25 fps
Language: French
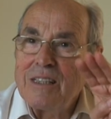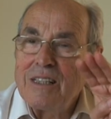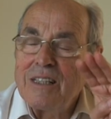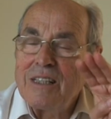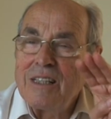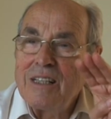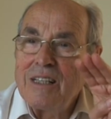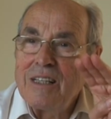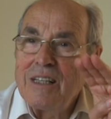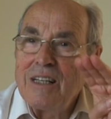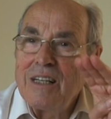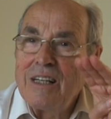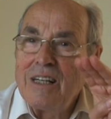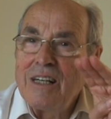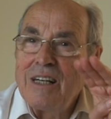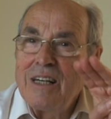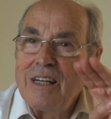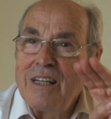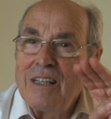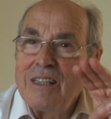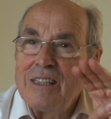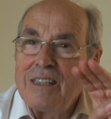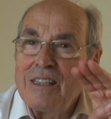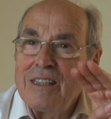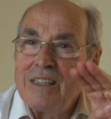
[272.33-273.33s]
Il y avait
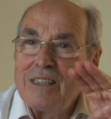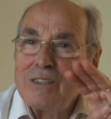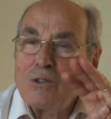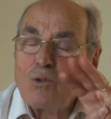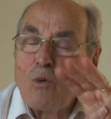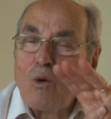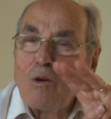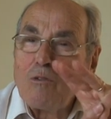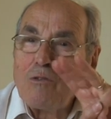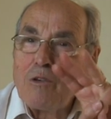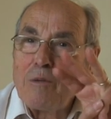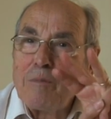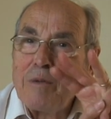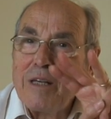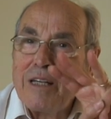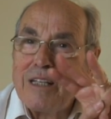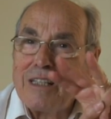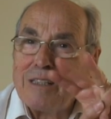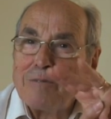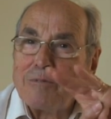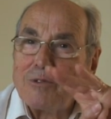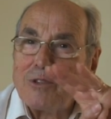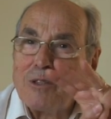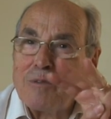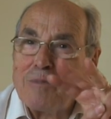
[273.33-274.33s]
trois... familles
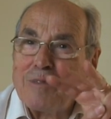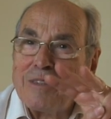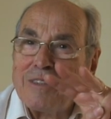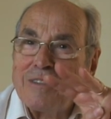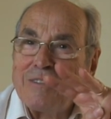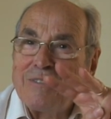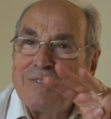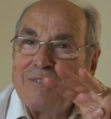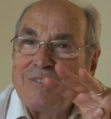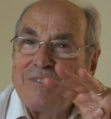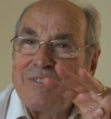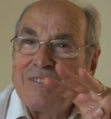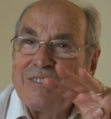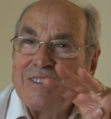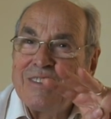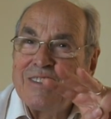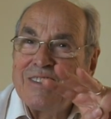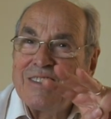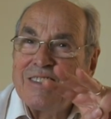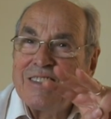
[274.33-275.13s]
arabes seulement. Ah oui.